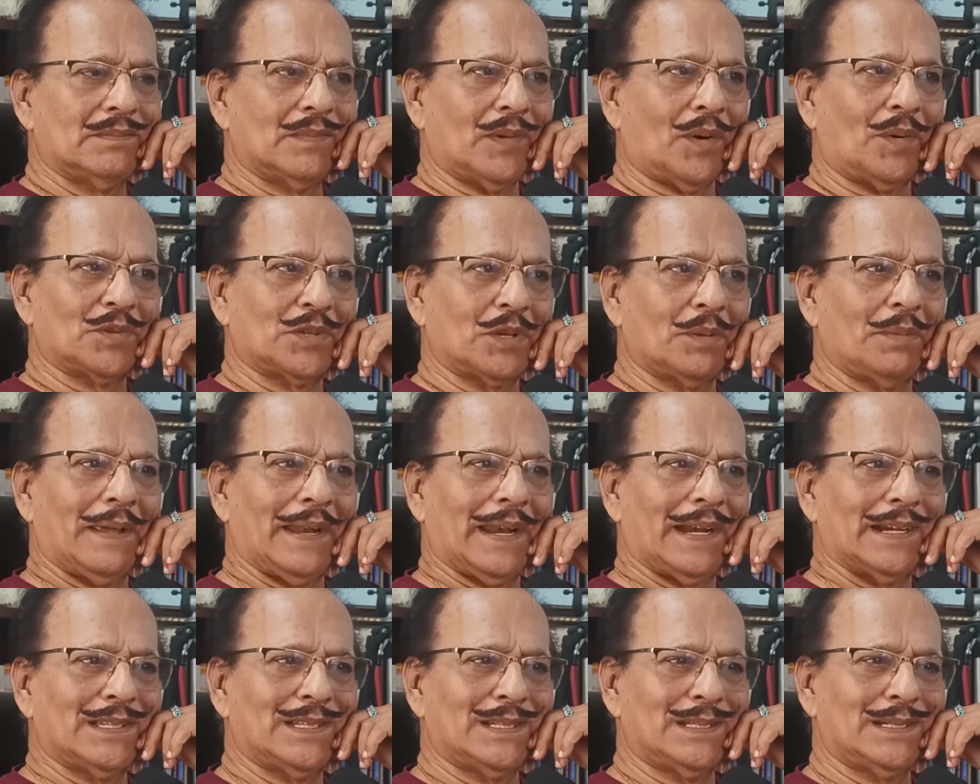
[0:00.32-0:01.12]
মমতা
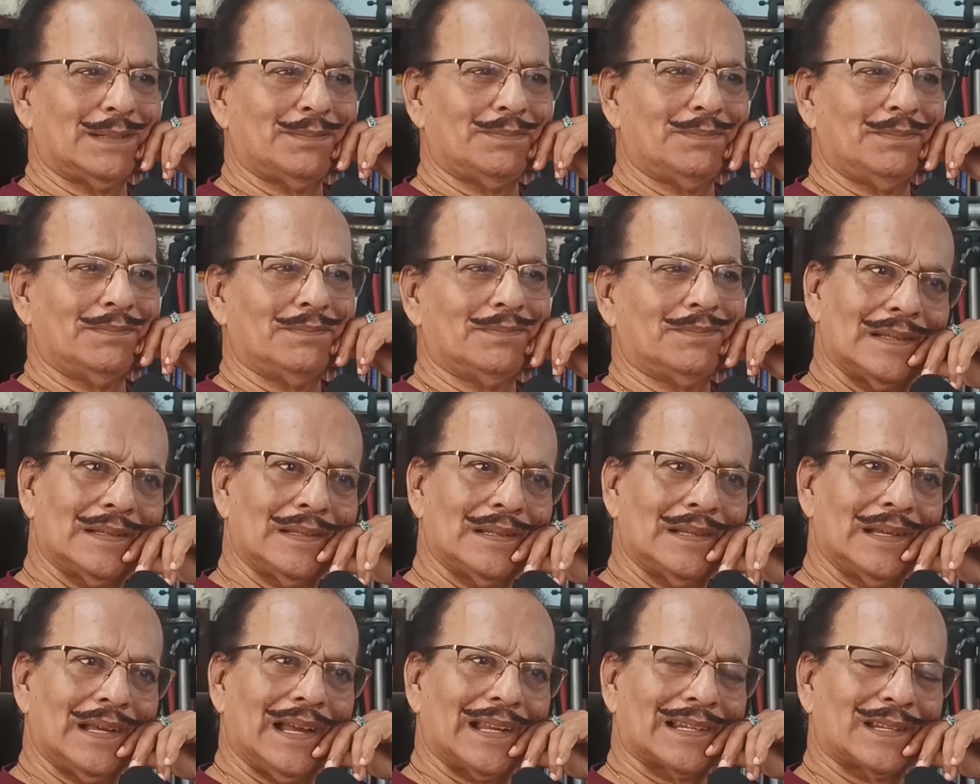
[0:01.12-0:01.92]
ব্যানার্জি
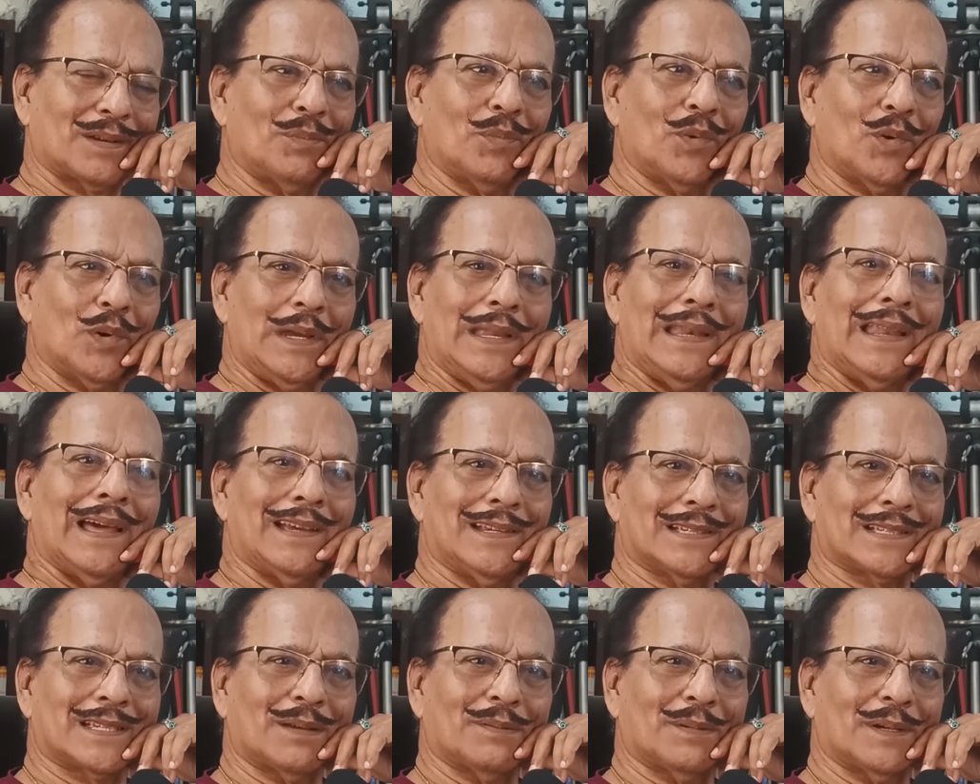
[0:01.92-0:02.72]
একটা মহিলা
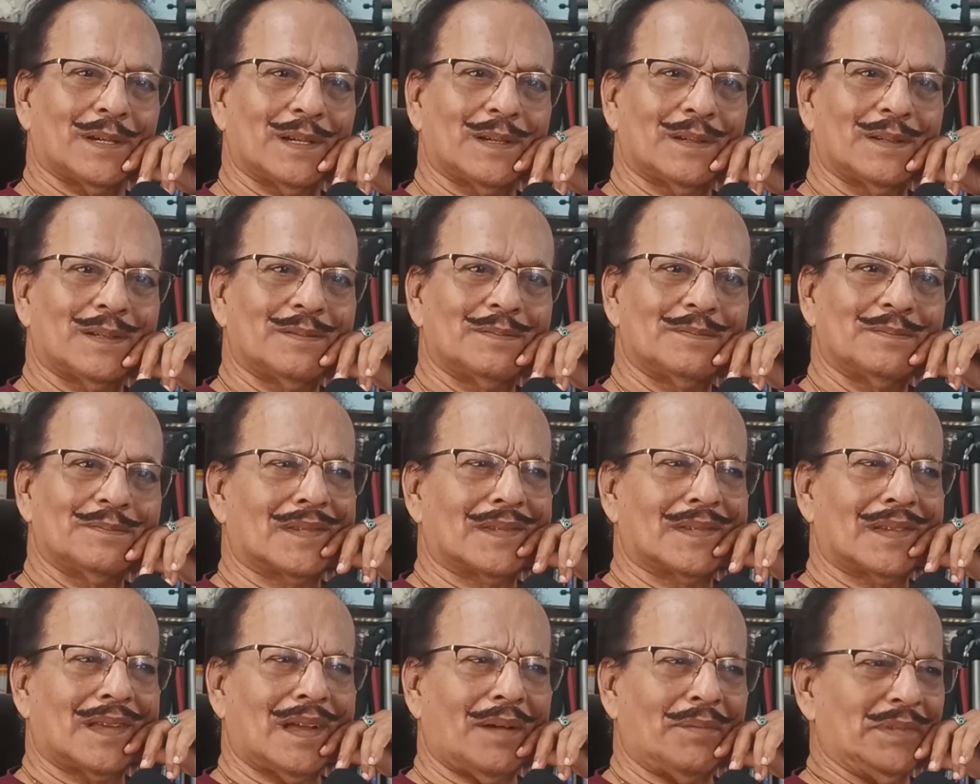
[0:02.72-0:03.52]
হিসেবে
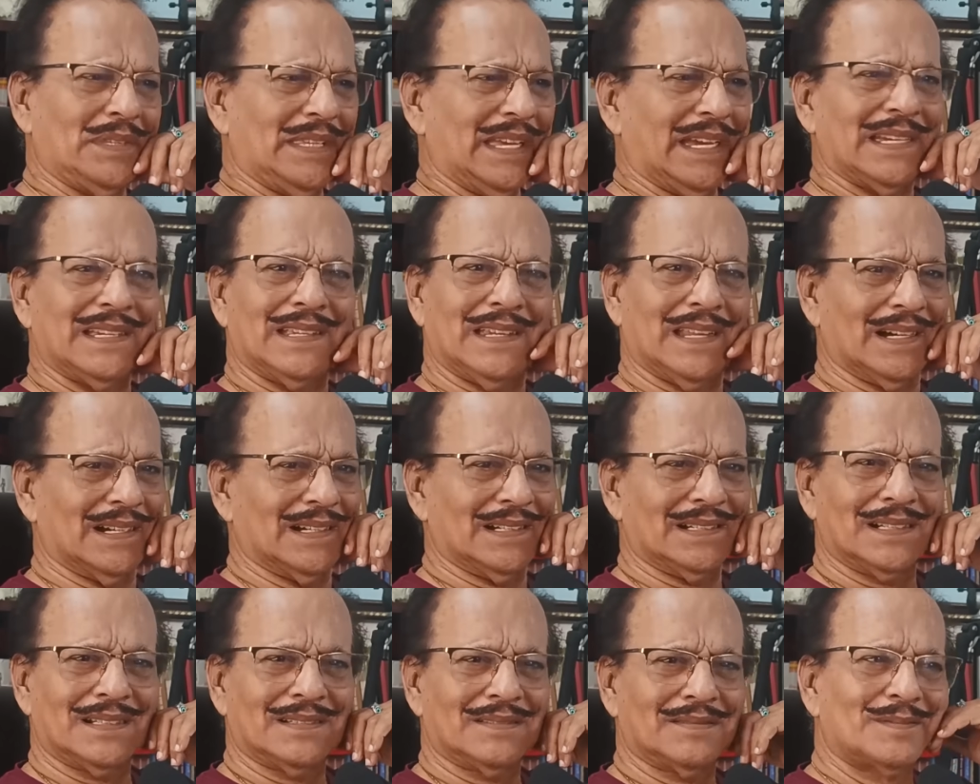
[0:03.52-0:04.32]
আমি দেখি না
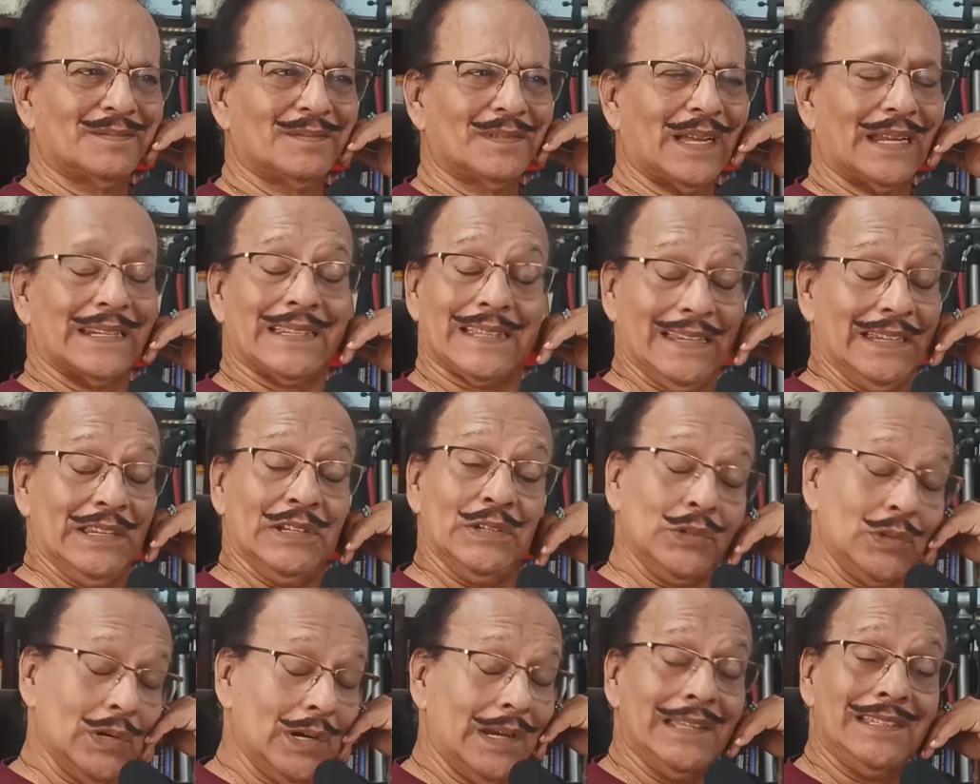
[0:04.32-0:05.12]
একটা
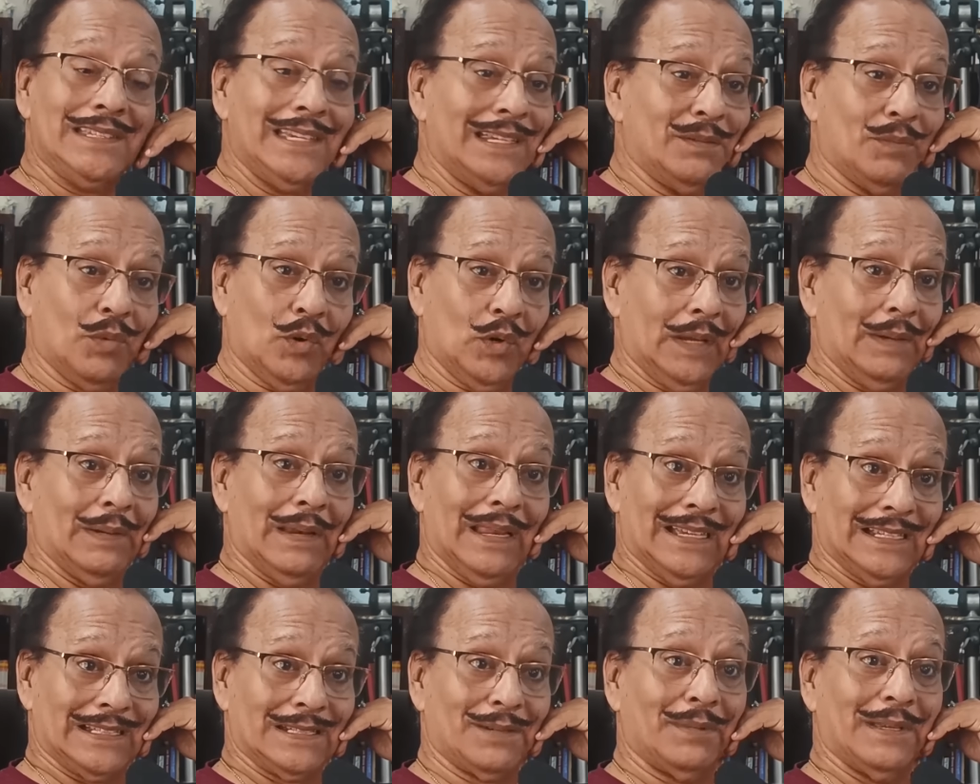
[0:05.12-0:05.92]
ইন্টেলিজেন্ট মহিলা
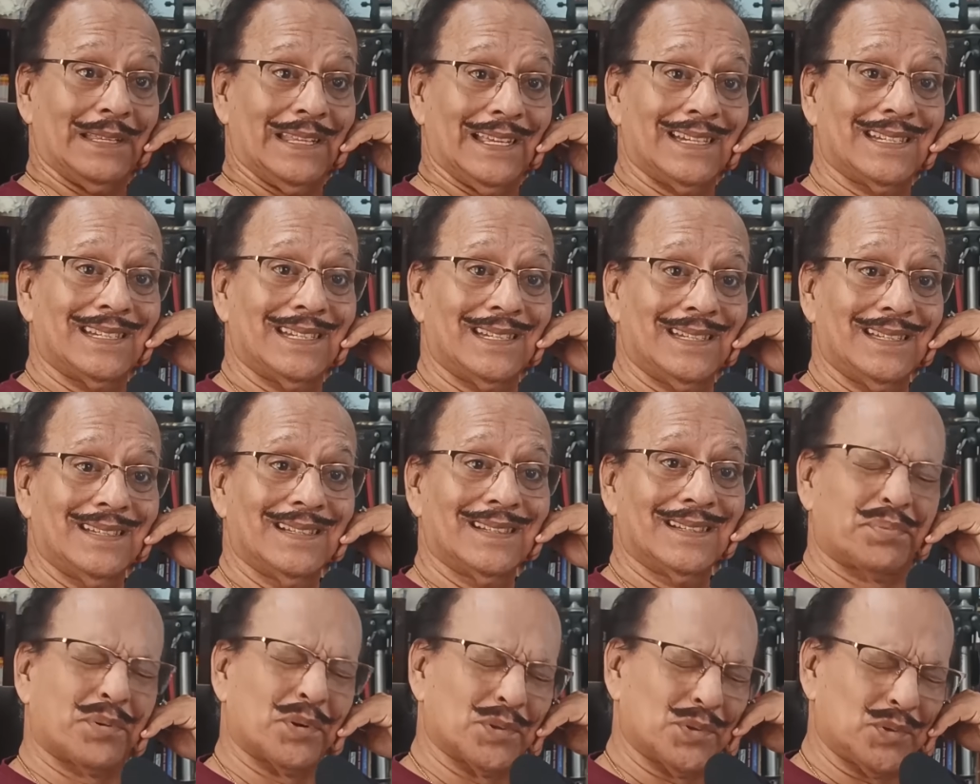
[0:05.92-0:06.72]
হিসেবে দেখি
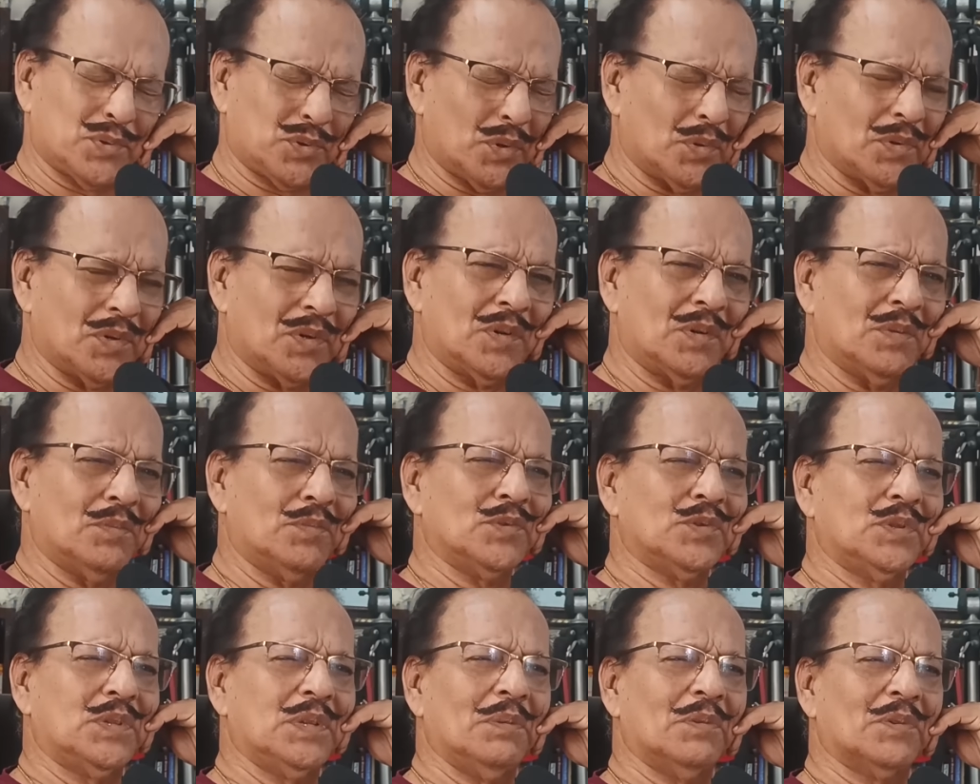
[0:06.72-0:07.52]
প্রচণ্ড
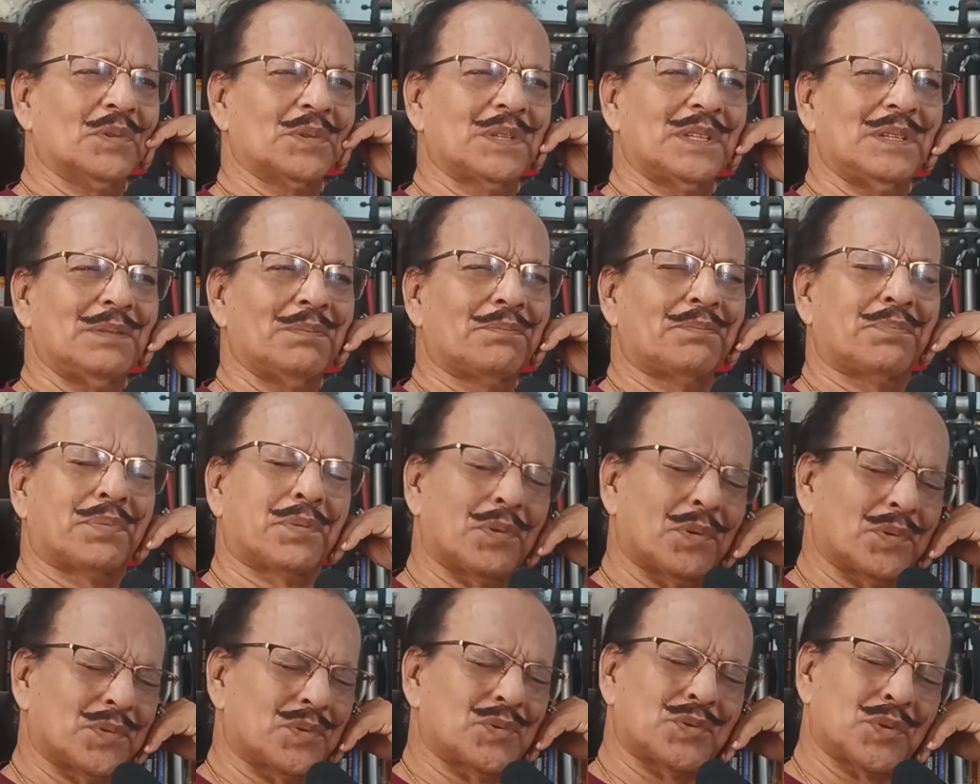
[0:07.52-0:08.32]
বুদ্ধিমতী
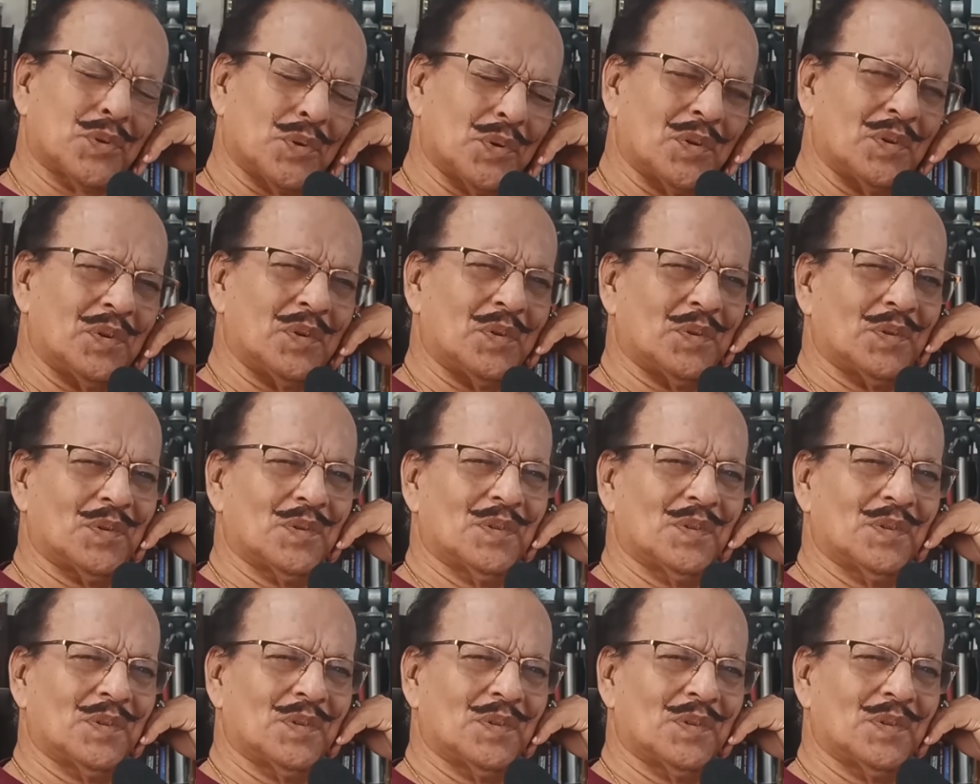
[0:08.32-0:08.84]
প্রচণ্ড